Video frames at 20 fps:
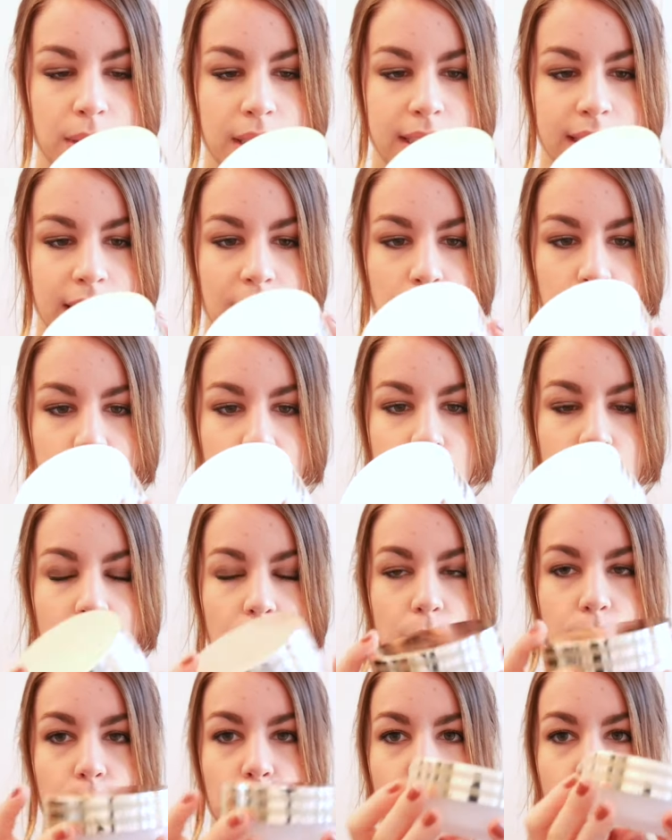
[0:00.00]
mais qui est un peu
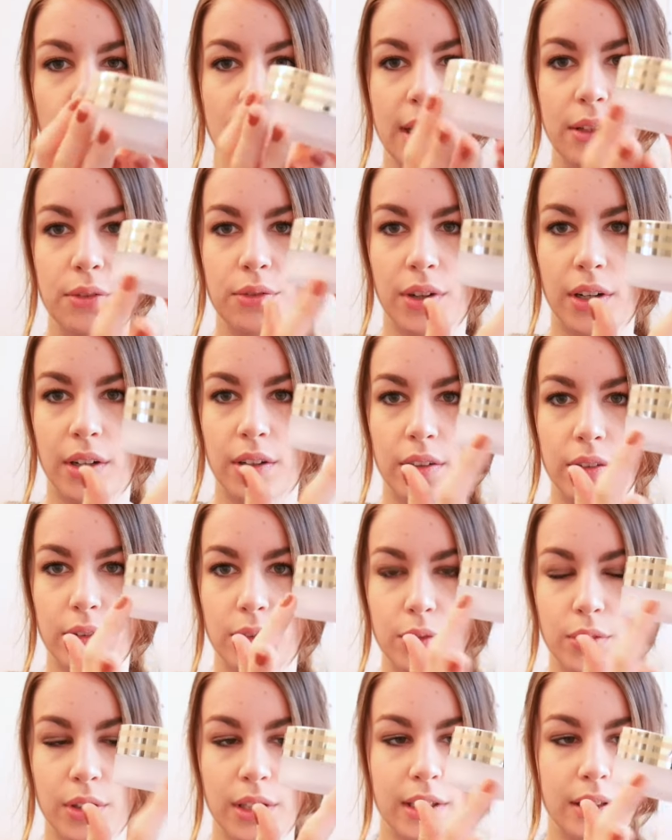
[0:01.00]
poli, enfin
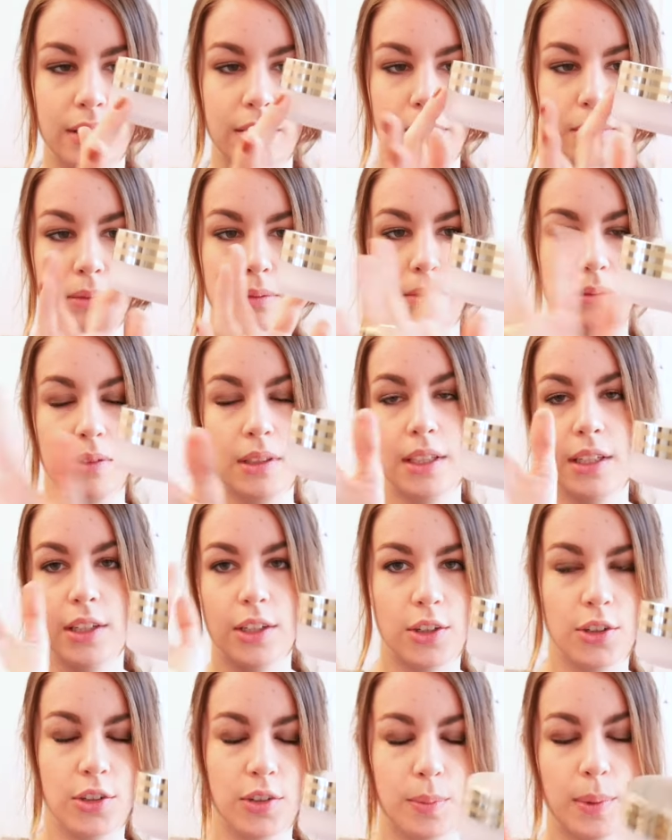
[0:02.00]
vous voyez,
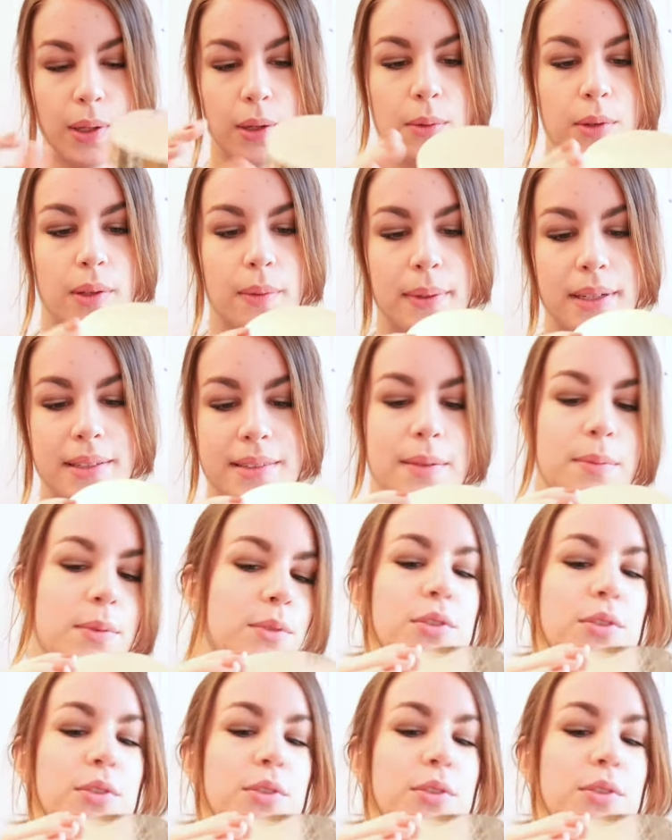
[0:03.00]
je sais pas comment on appelle ça mais